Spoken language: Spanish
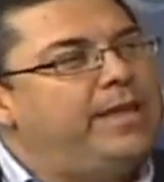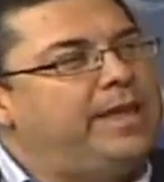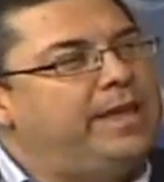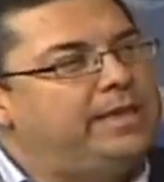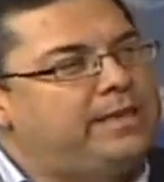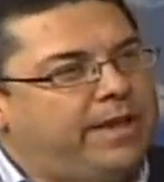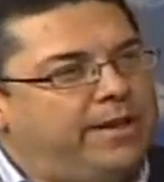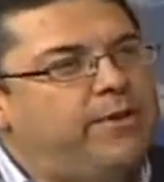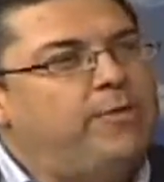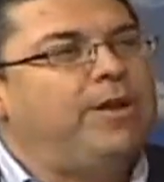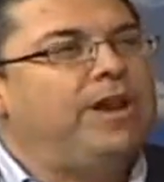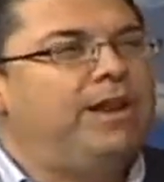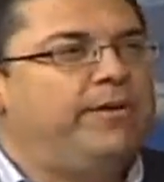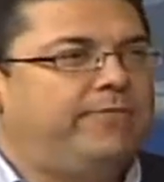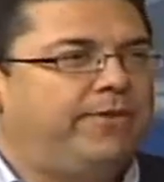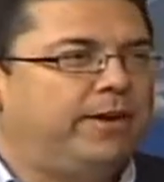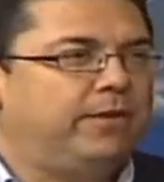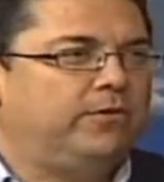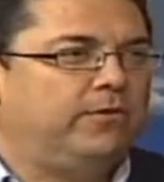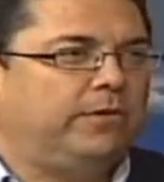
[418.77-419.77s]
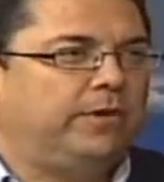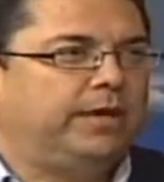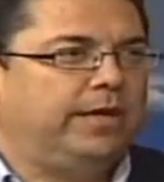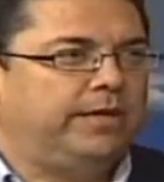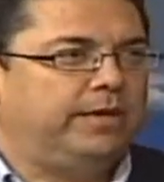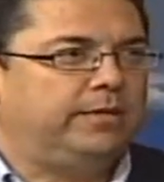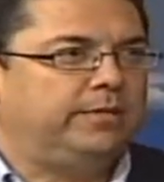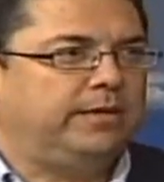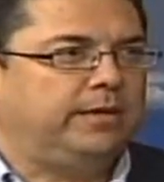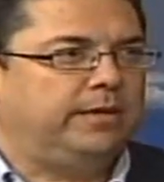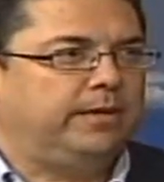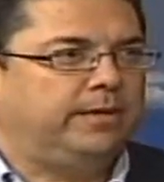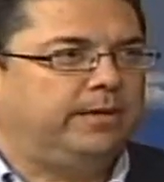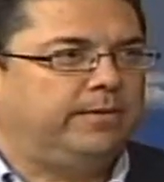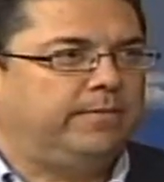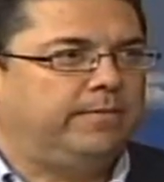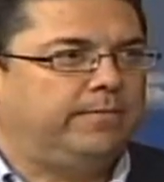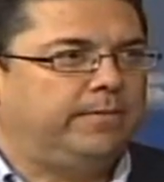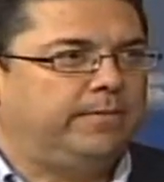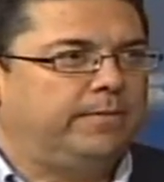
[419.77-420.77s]
¿Y saben cuál es el factor que dicen?
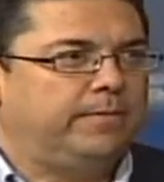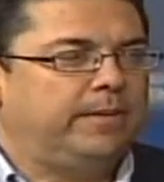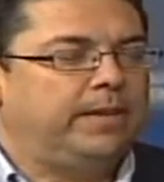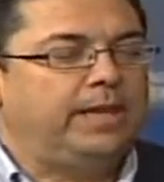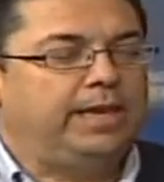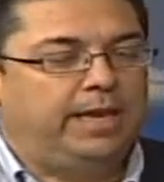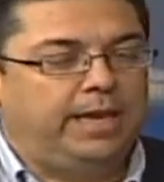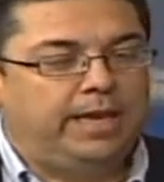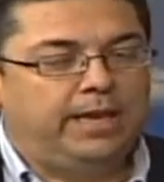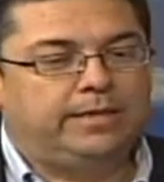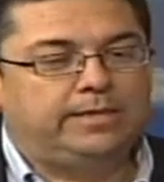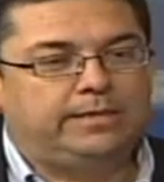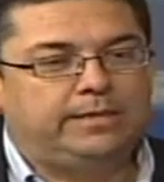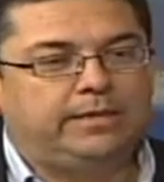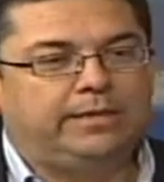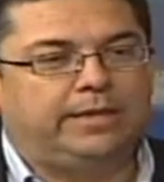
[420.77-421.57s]
Y es,